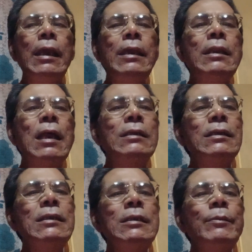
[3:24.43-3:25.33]
এই
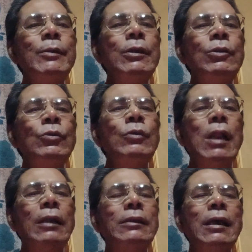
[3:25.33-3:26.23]
নার্সেসিজম কিন্তু
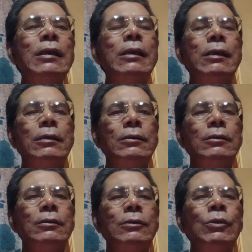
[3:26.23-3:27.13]
না থাকলে
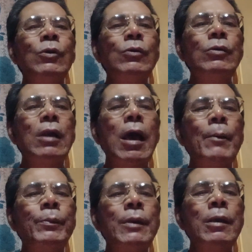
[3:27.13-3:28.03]
ধরুন
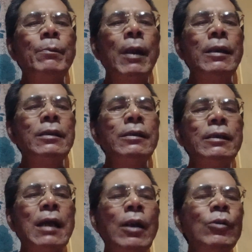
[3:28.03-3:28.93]
আপনার বাড়ির
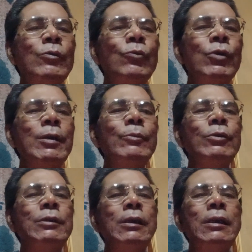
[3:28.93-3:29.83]
কারোর মনের
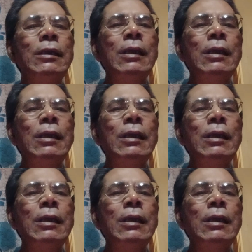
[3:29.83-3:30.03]
মধ্যে